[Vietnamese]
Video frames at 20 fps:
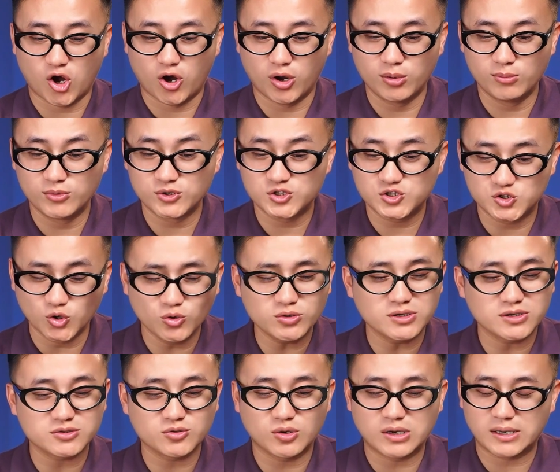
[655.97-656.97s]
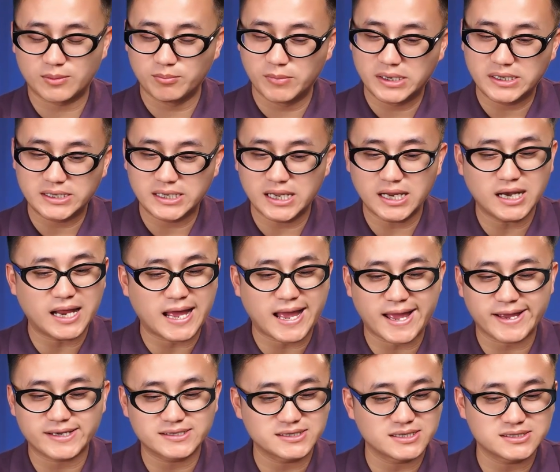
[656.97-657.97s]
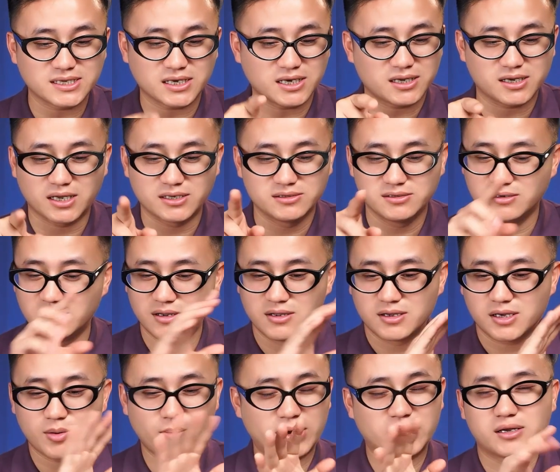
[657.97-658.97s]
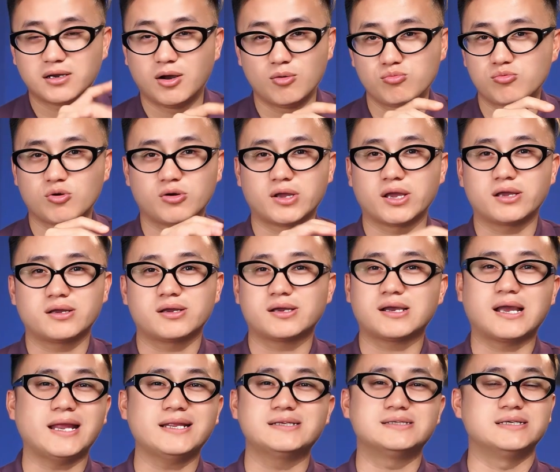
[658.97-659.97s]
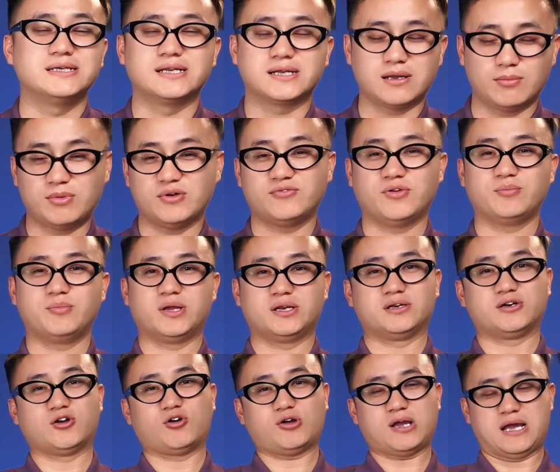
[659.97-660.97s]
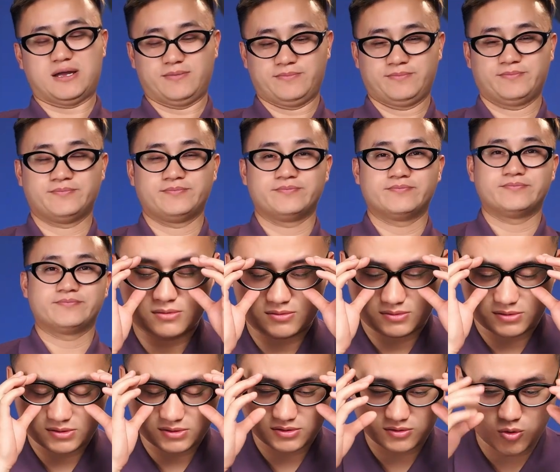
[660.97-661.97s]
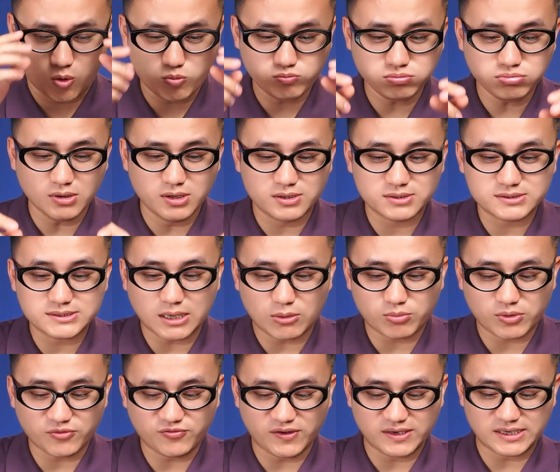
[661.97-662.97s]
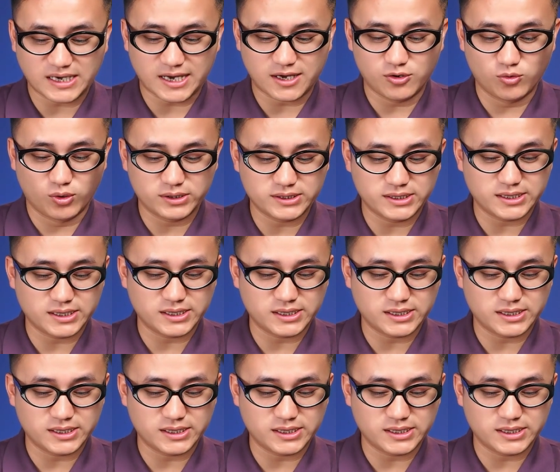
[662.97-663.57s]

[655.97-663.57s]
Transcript: nhỏ hơn một chút nữa thôi là mình nghĩ là hai cái dây dẫn này gần như các bạn không có cái cách gì các bạn phân biệt được nó cả cũng ở trong cái phần này luôn